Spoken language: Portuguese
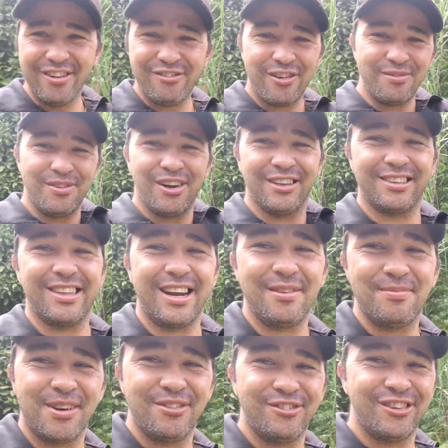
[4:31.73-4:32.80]
e vou mostrar
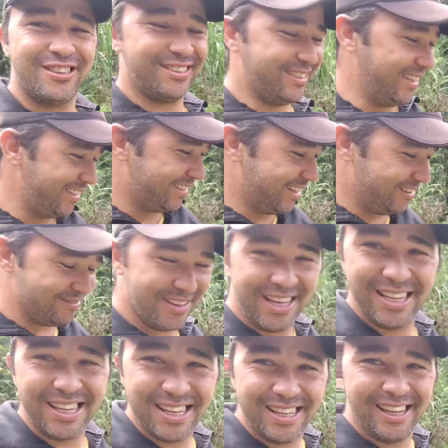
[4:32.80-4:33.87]
para vocês
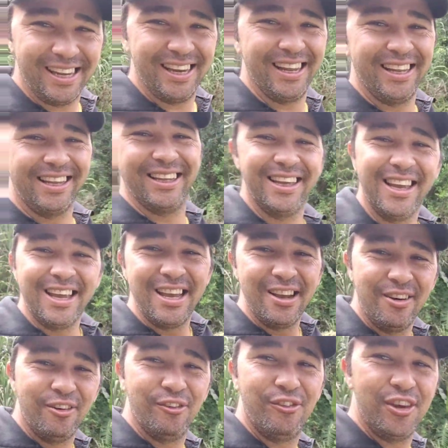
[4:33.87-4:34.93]
também aí.
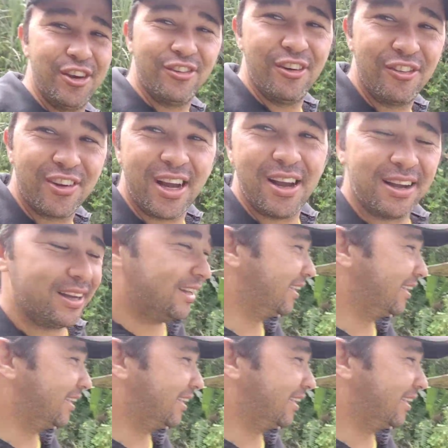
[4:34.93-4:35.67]
o vídeo vai ficar